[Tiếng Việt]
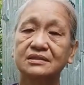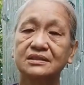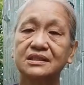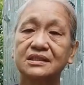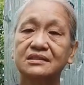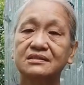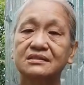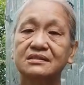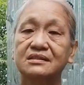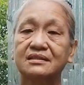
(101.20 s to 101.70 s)

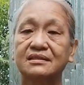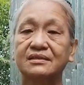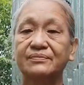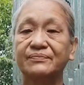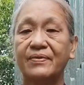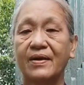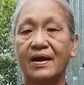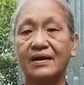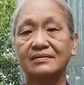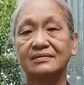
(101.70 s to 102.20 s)
nói dốc
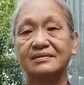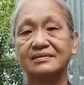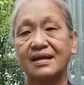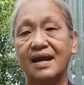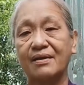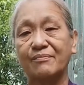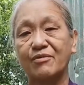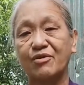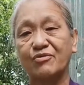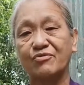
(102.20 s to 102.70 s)
mà cứu
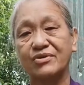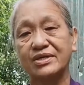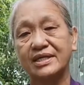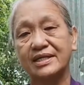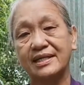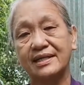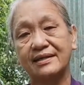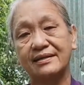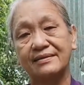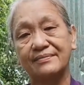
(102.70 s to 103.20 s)
người như
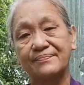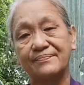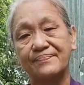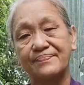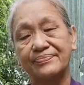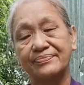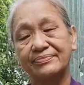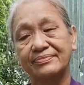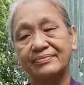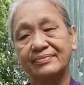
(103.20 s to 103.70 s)
xưa đức
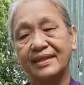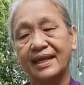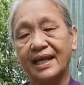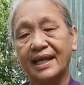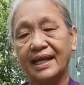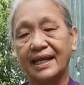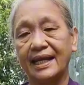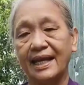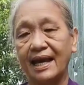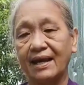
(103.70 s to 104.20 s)
phật thích ca
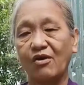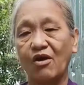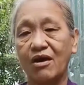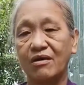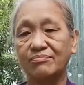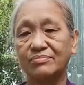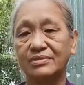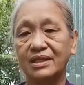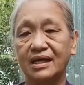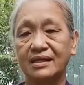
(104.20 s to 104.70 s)
mâu ni đó